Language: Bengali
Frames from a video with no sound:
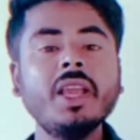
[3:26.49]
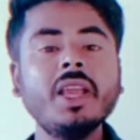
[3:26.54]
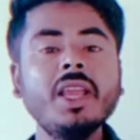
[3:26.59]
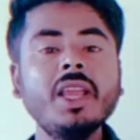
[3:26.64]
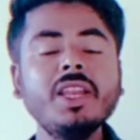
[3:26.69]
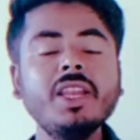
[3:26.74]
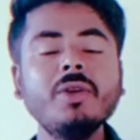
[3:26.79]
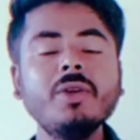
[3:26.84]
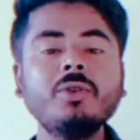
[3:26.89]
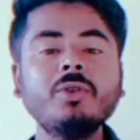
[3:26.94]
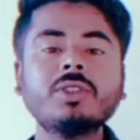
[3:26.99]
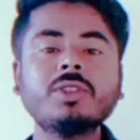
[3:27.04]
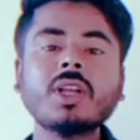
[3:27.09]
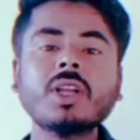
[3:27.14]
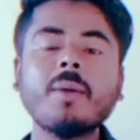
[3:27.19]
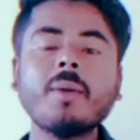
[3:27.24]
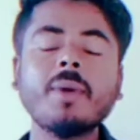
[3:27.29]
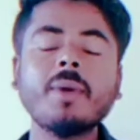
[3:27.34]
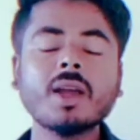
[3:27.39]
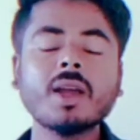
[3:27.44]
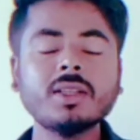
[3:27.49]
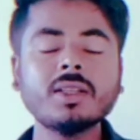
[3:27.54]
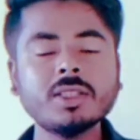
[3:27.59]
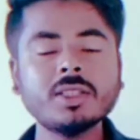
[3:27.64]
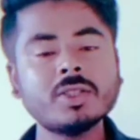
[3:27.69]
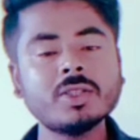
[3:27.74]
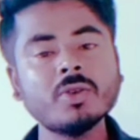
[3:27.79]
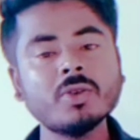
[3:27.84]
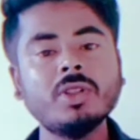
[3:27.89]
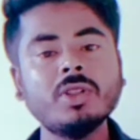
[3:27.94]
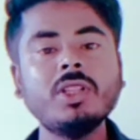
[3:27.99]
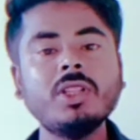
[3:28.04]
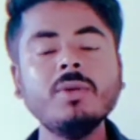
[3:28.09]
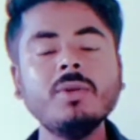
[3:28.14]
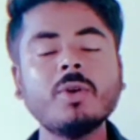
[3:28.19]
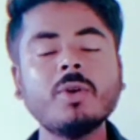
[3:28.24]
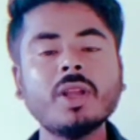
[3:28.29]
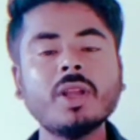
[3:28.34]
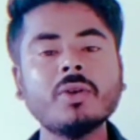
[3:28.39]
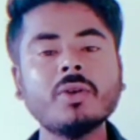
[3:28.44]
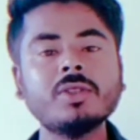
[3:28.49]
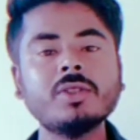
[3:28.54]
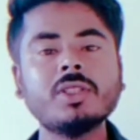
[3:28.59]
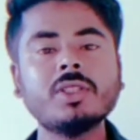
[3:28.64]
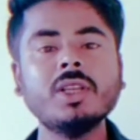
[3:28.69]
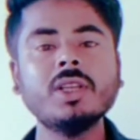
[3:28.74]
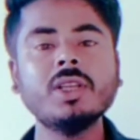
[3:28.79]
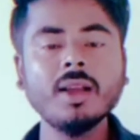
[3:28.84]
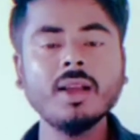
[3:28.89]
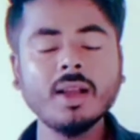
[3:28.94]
এই নিউজটা আমার কাছে সত্যি মনে হচ্ছে